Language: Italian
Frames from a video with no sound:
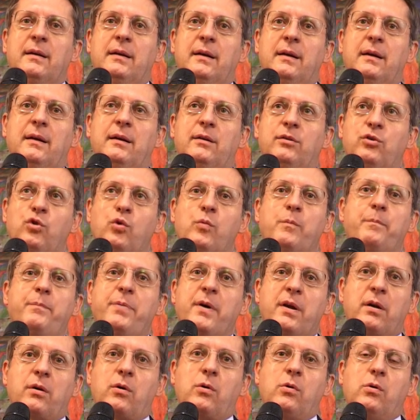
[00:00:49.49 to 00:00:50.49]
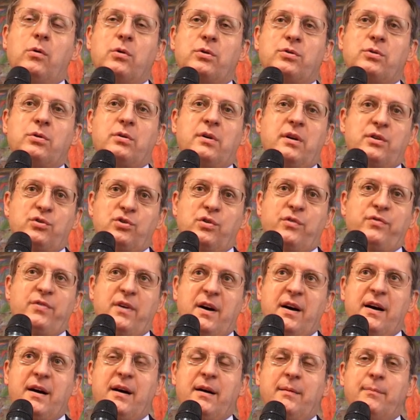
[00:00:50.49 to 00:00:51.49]
eh, di un percorso che ci
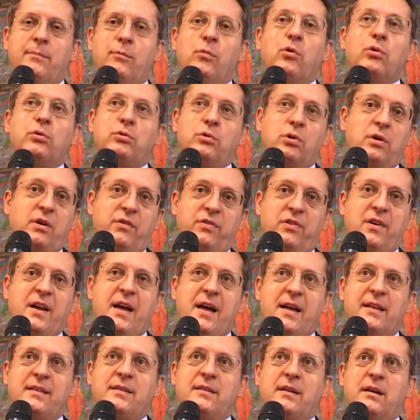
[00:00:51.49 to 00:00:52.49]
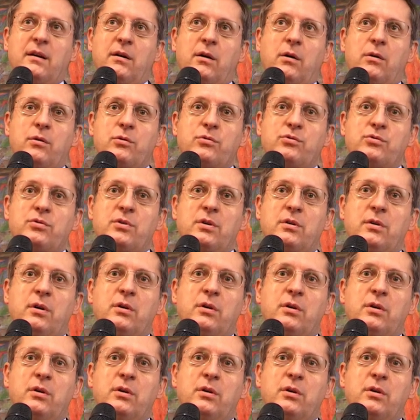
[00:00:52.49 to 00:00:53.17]
fa molto riflettere oggi.